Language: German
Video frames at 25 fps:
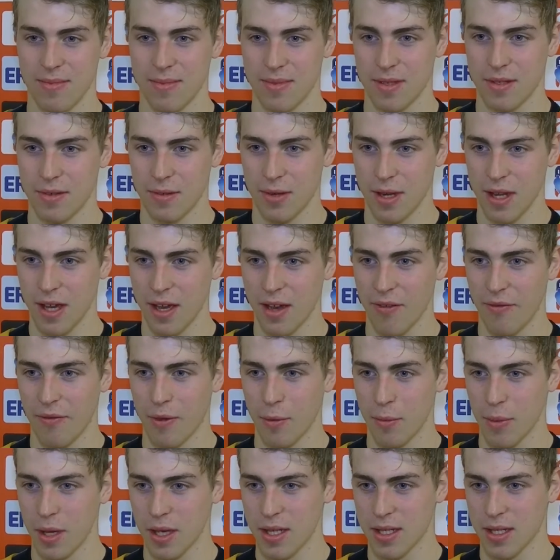Turnier für
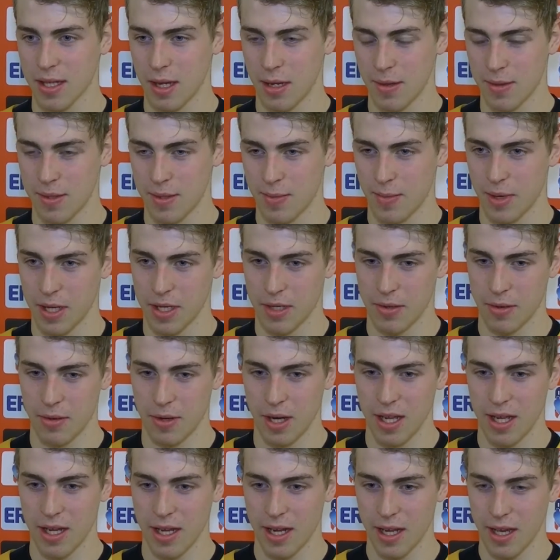mich selbst
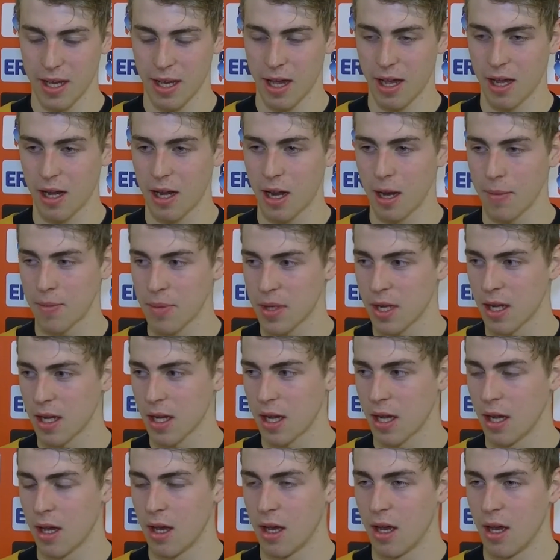persönlich nicht geklappt
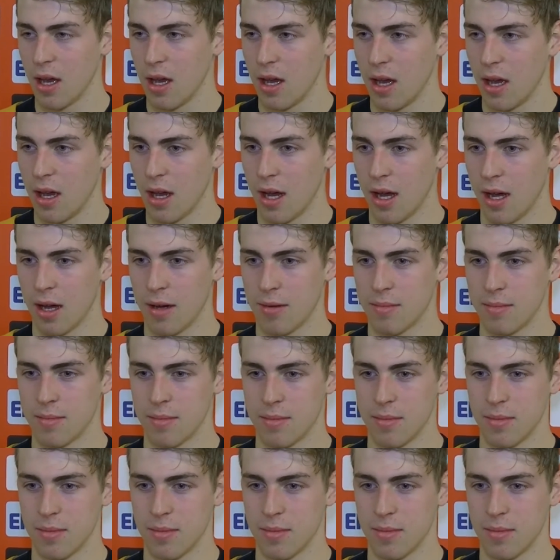hat. Ähm,